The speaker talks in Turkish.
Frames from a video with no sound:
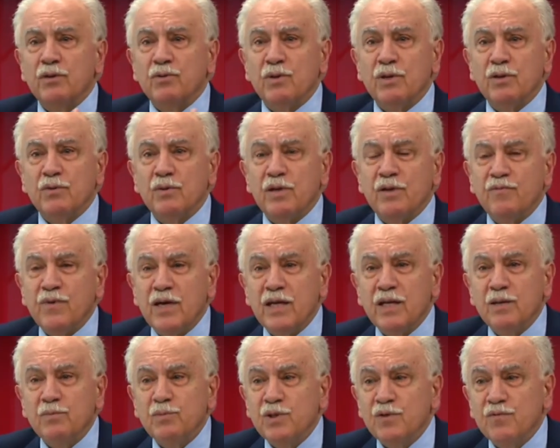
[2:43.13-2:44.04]
E,
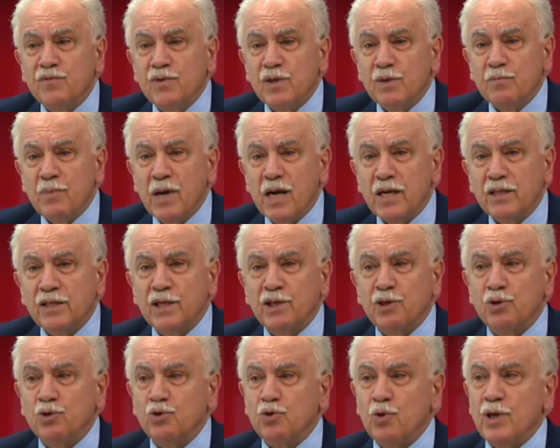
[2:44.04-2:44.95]
efendim Çiftlik
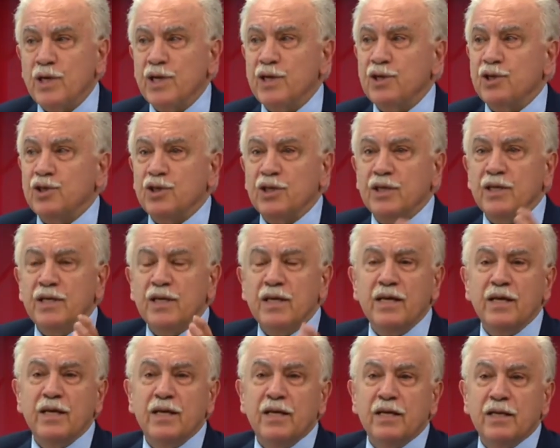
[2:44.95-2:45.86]
Park'taki şölen için
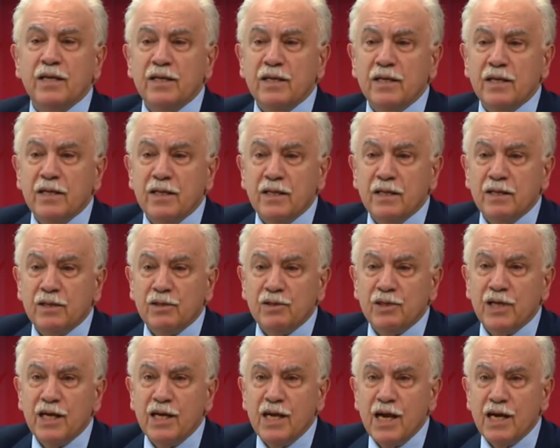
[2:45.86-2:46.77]
e,
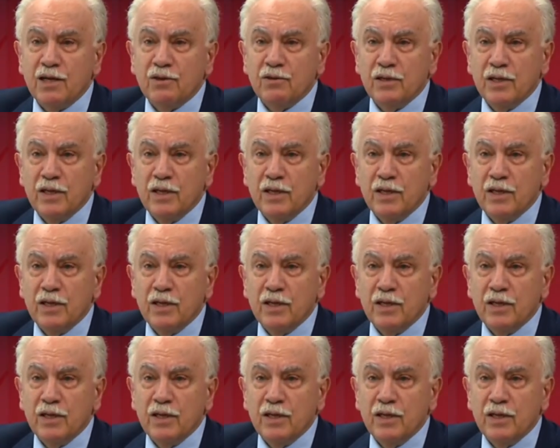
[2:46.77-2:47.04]
şeyler,